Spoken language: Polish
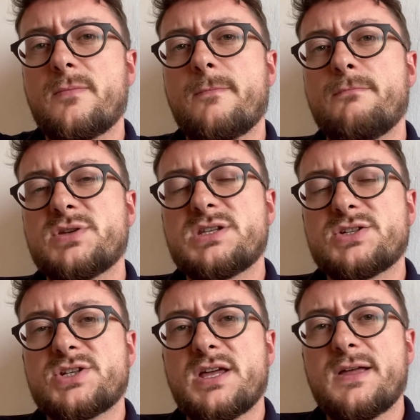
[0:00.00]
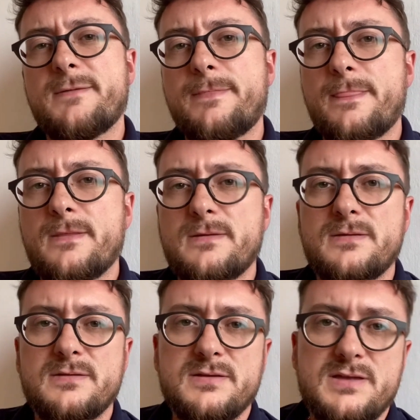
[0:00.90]
myślę, że
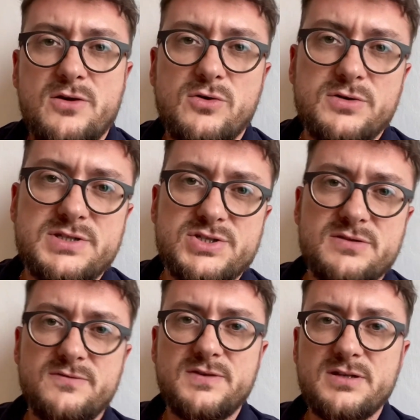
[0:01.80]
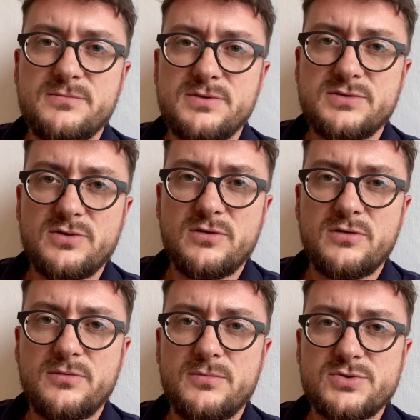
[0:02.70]
y, jak oglądasz ten film,
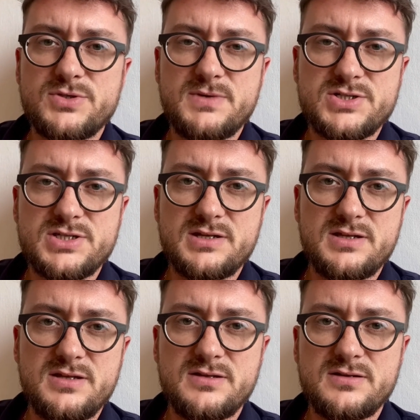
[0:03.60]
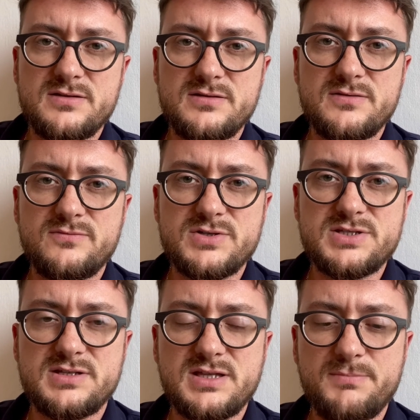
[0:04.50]
to może masz takie y,
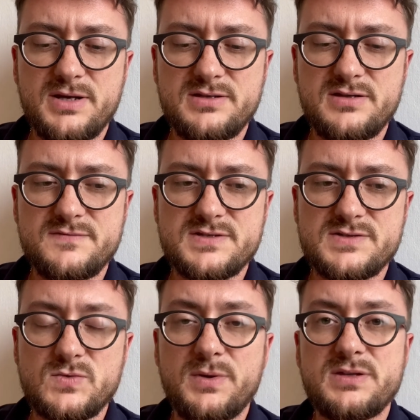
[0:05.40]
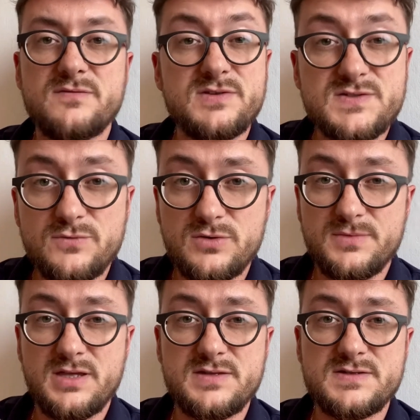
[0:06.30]
właśnie takie pragnienie w sercu, panie, wyzwól
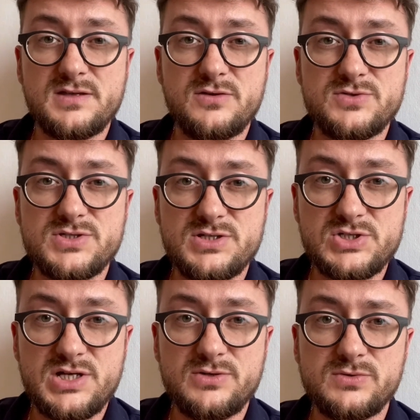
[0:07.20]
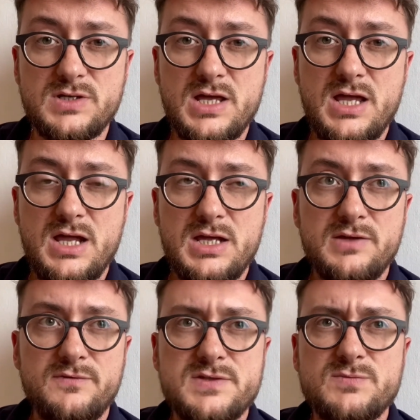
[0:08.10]
mnie z jakiegoś ciężaru,
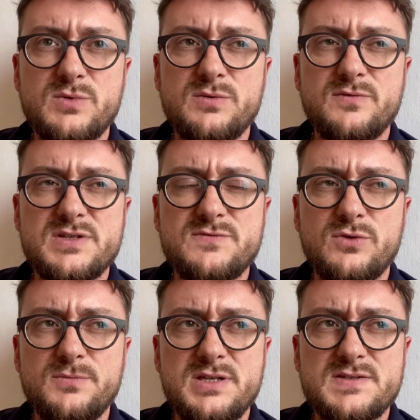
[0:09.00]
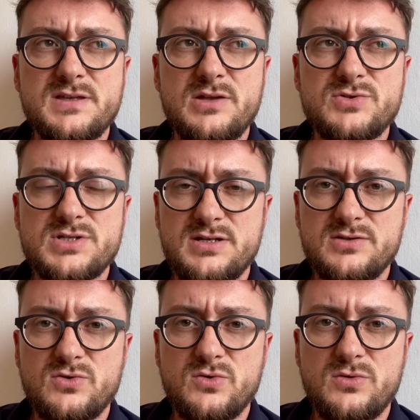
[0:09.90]
wyzwól, wyzwól mnie z jakiegoś
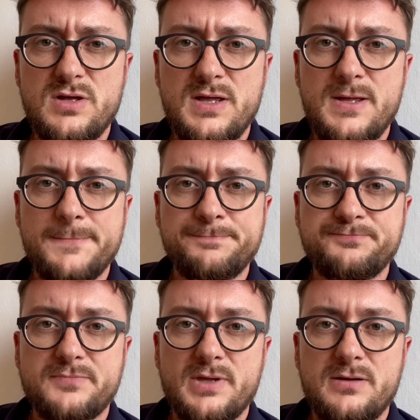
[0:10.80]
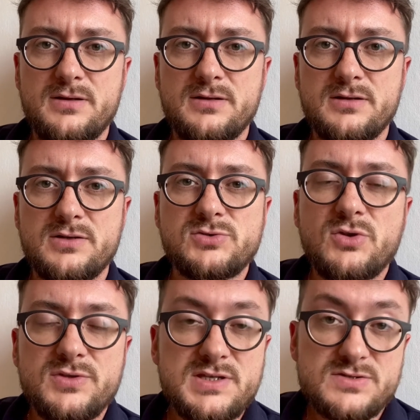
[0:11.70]
lęku. Y,
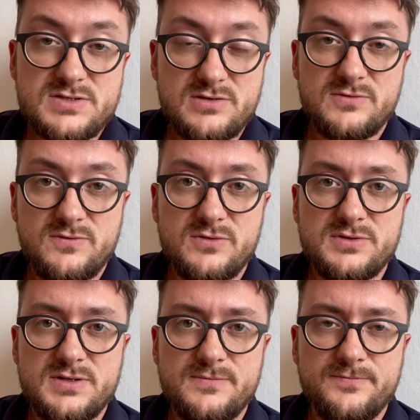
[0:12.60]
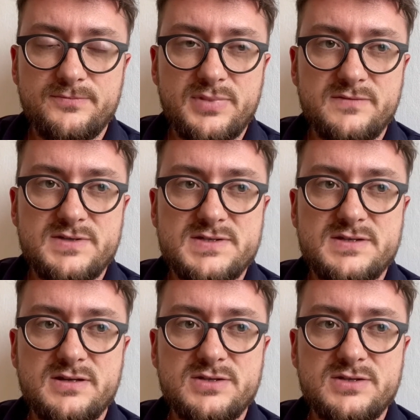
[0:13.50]
kto nie jest od tego wolny? Prawda jest taka,